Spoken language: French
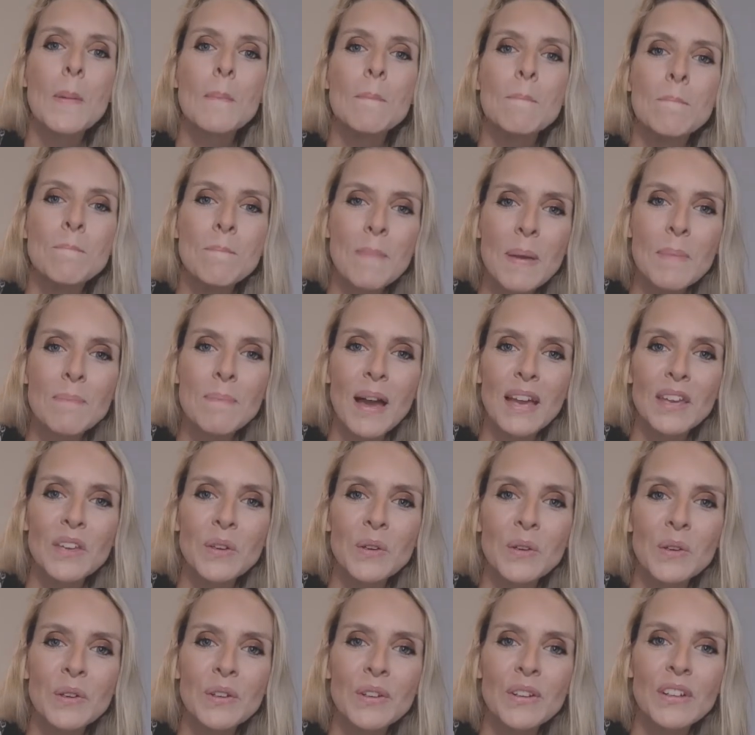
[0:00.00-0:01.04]
mais pas
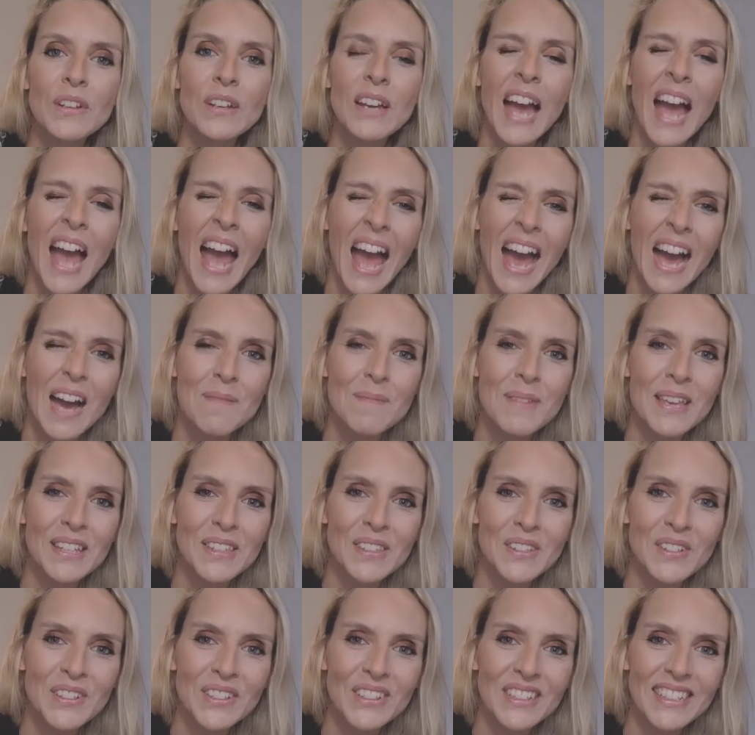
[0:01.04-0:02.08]
que. À
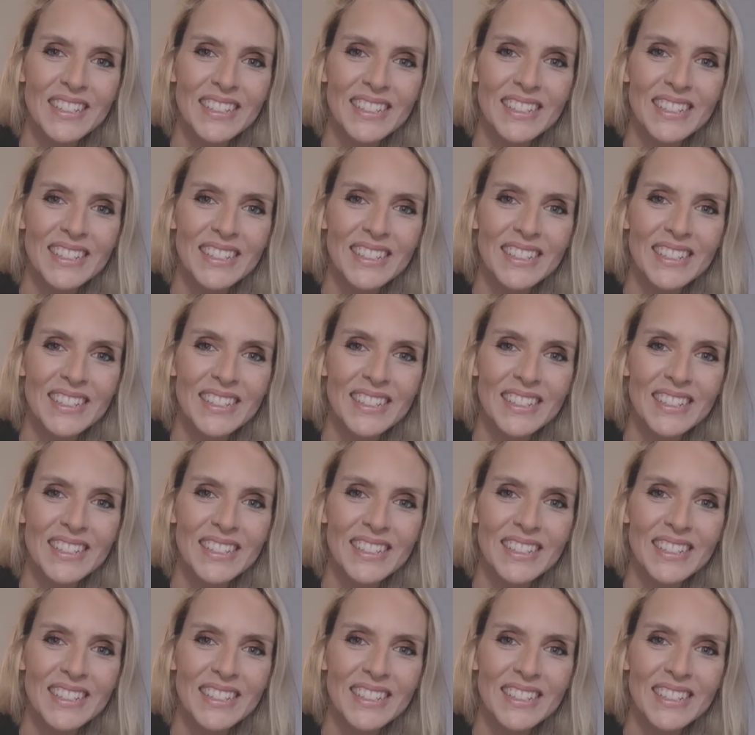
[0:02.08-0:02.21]
bientôt!